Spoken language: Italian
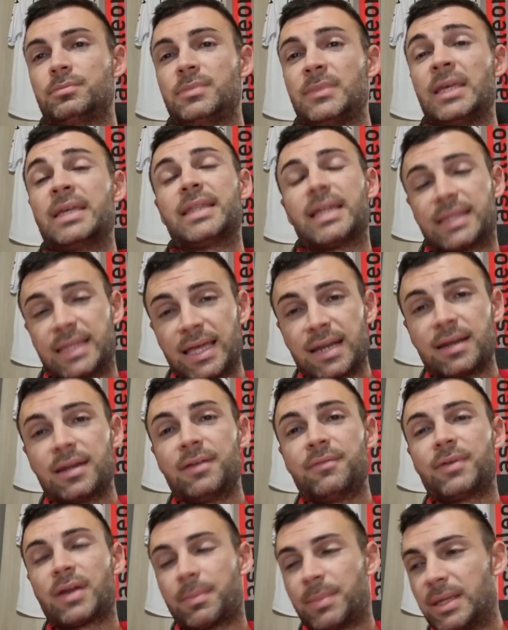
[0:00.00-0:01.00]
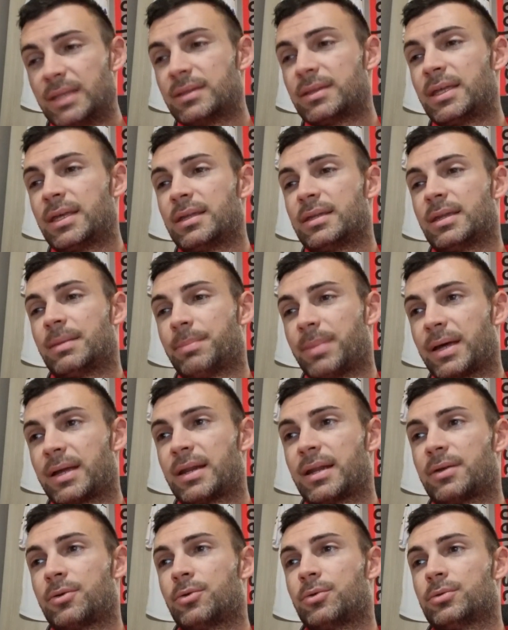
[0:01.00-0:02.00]
E da Terni veramente ne
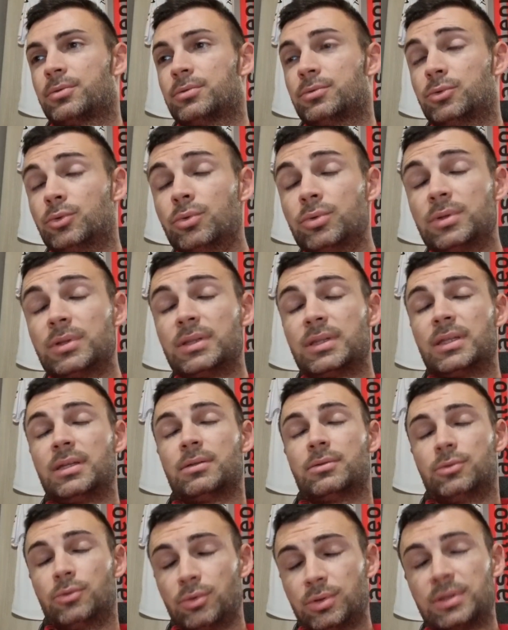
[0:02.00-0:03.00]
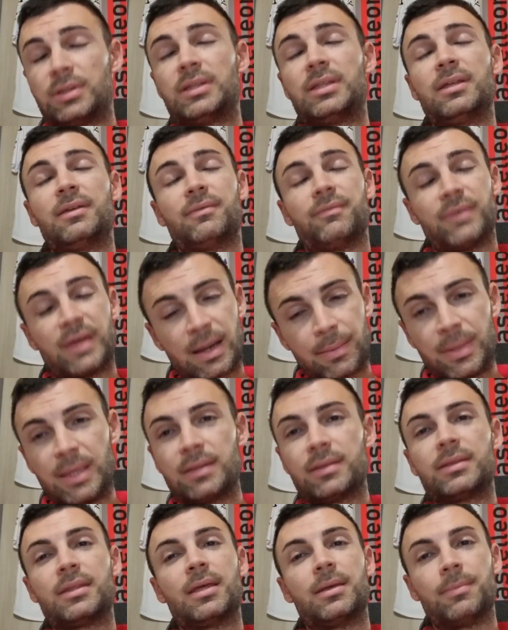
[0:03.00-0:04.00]
parlano tutti, tutti
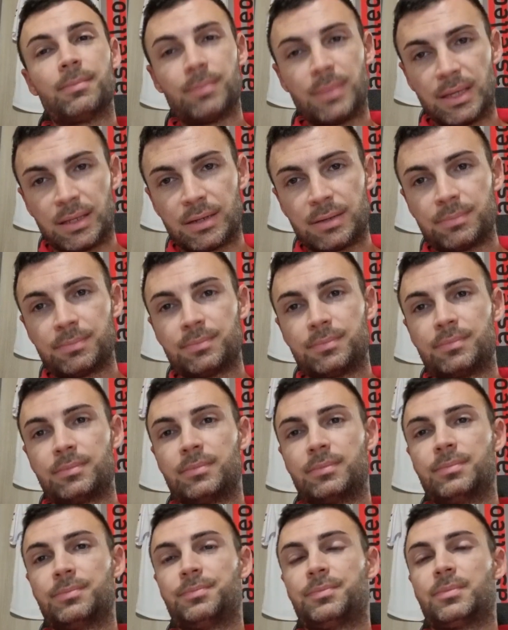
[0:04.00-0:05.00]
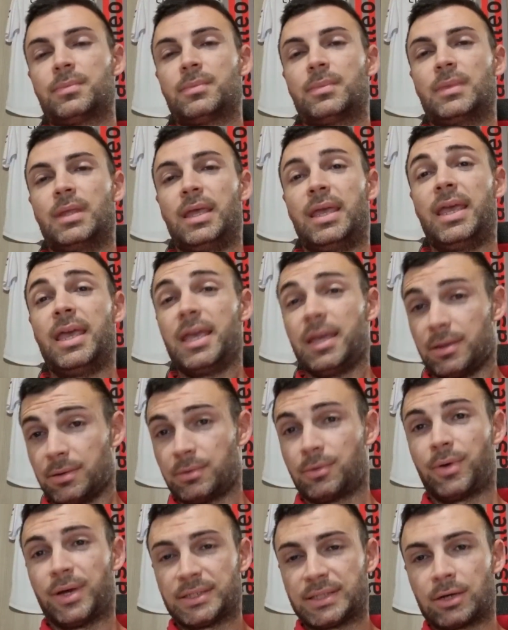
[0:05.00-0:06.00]
veramente bene. E
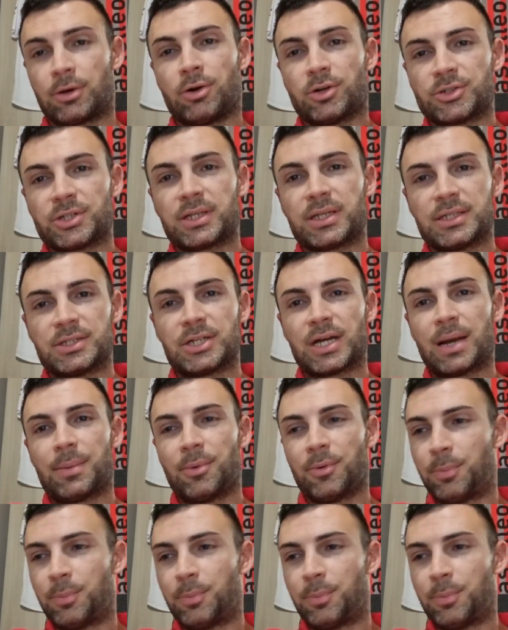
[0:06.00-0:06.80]
questa cosa, diciamo,